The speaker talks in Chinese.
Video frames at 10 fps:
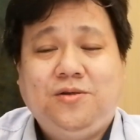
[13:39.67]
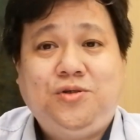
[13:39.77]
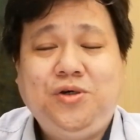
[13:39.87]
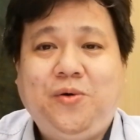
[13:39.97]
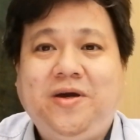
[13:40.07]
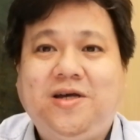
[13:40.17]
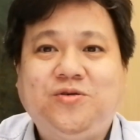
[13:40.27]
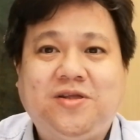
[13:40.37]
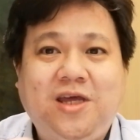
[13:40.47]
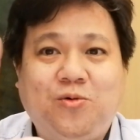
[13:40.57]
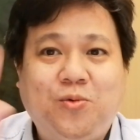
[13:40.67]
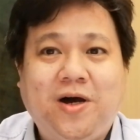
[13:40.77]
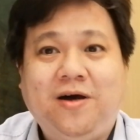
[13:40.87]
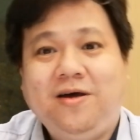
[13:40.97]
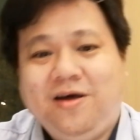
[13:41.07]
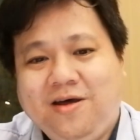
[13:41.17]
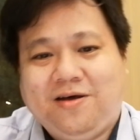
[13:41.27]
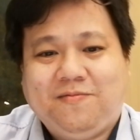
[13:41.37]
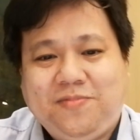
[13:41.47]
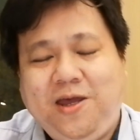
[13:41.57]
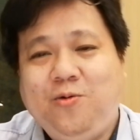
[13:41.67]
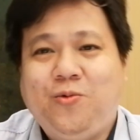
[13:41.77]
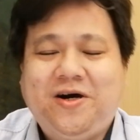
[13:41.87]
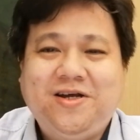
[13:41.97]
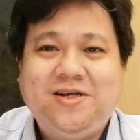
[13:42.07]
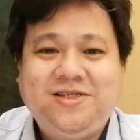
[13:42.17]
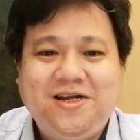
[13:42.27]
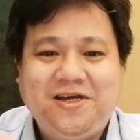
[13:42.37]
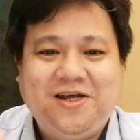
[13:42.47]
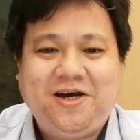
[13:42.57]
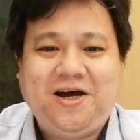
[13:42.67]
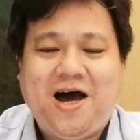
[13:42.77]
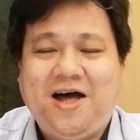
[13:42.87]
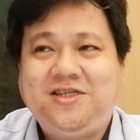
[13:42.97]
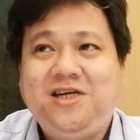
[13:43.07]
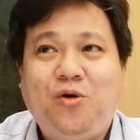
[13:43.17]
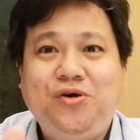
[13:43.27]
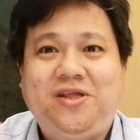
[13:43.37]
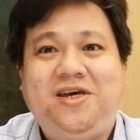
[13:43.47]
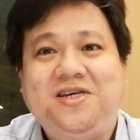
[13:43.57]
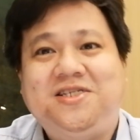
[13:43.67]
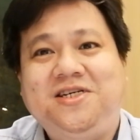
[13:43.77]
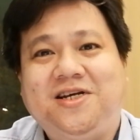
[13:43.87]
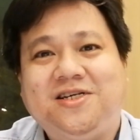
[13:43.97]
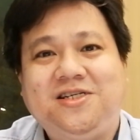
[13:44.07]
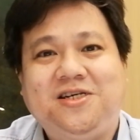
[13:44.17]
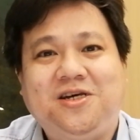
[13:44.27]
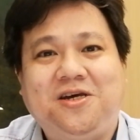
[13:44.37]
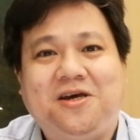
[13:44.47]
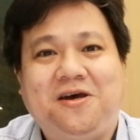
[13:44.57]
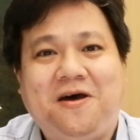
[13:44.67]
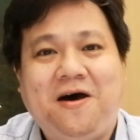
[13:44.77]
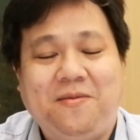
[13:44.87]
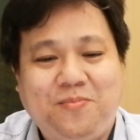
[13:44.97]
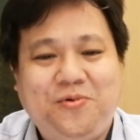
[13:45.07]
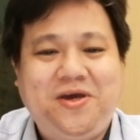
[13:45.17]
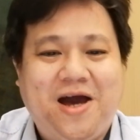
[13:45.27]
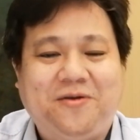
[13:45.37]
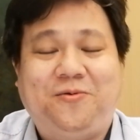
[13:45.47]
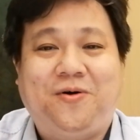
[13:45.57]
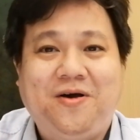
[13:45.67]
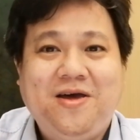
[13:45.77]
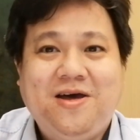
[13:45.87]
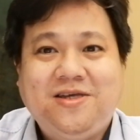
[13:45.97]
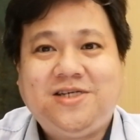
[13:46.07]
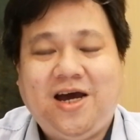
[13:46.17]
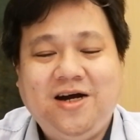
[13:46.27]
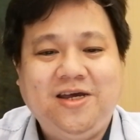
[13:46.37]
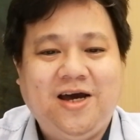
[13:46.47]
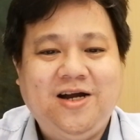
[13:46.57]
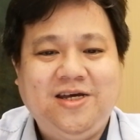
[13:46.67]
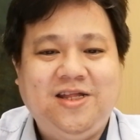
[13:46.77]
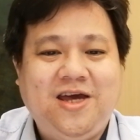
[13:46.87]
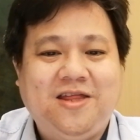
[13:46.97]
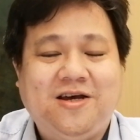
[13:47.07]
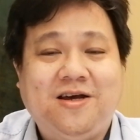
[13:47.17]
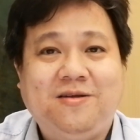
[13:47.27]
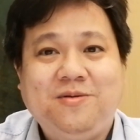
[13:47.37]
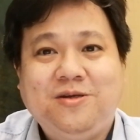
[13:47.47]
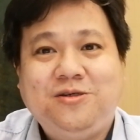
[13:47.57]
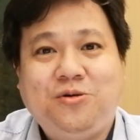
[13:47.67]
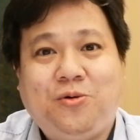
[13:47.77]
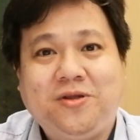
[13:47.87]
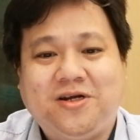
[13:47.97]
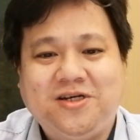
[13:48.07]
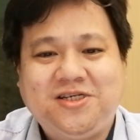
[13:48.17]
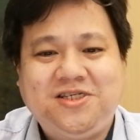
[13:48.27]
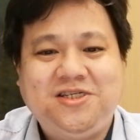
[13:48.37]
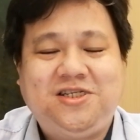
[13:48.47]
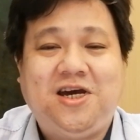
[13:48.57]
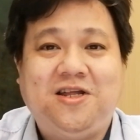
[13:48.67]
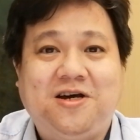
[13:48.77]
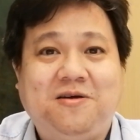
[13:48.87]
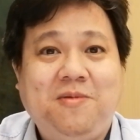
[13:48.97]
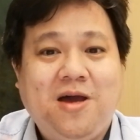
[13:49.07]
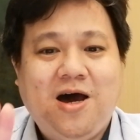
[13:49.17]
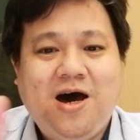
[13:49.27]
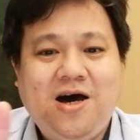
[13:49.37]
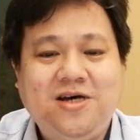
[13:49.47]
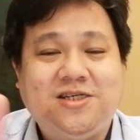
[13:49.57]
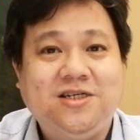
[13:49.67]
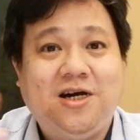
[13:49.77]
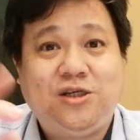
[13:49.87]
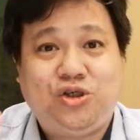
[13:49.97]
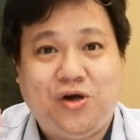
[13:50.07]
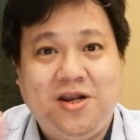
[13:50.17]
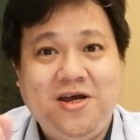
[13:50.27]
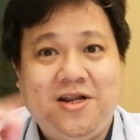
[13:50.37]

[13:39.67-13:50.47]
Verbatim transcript: 最后一个就是第五个呢，这里的教育体系呢是很不一样的哦，在2020年呢就获得了世界呢20个全列